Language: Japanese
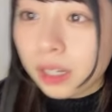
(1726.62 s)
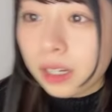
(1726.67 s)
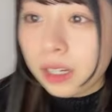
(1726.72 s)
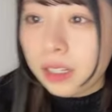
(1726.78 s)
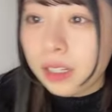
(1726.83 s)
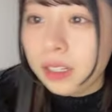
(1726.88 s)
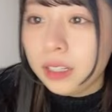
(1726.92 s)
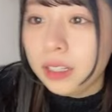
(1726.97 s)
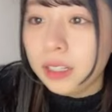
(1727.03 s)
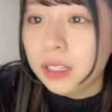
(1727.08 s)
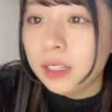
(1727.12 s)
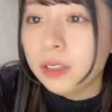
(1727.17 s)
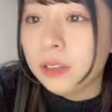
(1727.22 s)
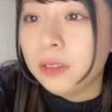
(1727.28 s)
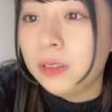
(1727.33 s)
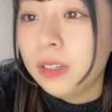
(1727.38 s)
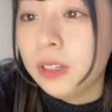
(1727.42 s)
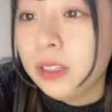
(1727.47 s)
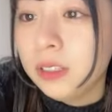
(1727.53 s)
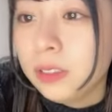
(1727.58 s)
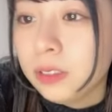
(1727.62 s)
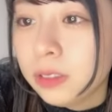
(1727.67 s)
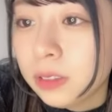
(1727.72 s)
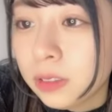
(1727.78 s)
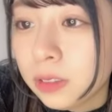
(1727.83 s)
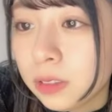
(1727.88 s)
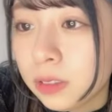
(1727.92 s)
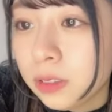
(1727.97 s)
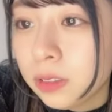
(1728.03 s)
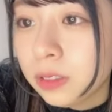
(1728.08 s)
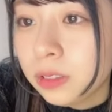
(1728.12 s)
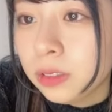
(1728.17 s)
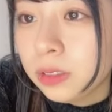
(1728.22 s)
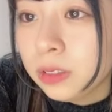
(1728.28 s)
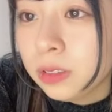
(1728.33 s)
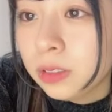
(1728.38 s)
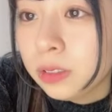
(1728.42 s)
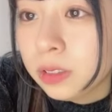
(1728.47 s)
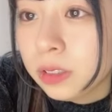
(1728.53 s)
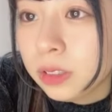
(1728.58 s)
ファンのファンの総称
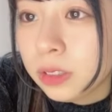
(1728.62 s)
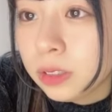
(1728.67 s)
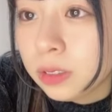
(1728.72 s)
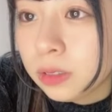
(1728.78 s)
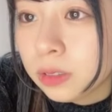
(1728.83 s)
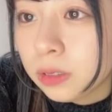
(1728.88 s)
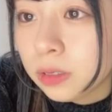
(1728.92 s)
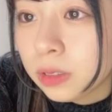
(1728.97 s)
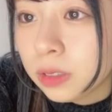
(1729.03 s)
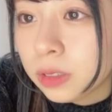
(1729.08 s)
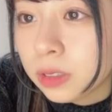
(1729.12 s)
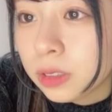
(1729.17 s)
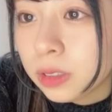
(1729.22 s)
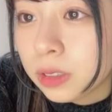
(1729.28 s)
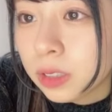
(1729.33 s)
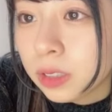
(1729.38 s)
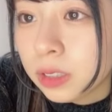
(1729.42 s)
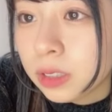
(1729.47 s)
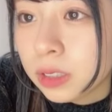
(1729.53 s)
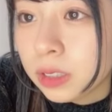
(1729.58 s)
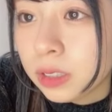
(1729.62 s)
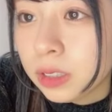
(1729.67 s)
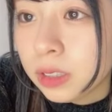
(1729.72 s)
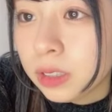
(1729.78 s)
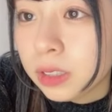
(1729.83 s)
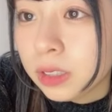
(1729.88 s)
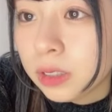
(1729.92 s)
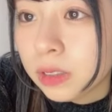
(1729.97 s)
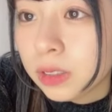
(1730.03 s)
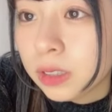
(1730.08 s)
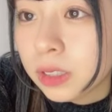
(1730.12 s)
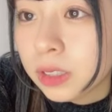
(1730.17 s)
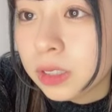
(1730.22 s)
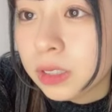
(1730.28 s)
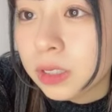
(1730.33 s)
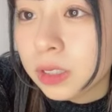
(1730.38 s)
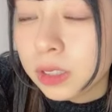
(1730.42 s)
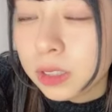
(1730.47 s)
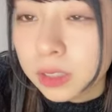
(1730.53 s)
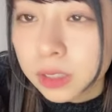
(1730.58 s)
欲しいところです確かにじゃあ
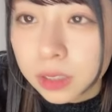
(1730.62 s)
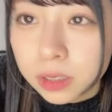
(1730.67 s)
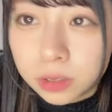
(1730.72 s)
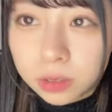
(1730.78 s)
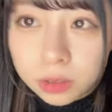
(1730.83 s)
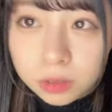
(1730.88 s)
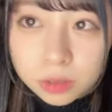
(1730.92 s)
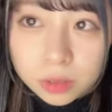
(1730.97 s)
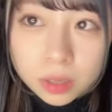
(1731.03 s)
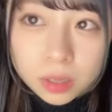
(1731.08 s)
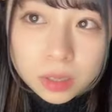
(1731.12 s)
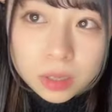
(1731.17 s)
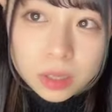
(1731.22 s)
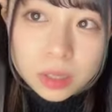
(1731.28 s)
私明日ちょっと考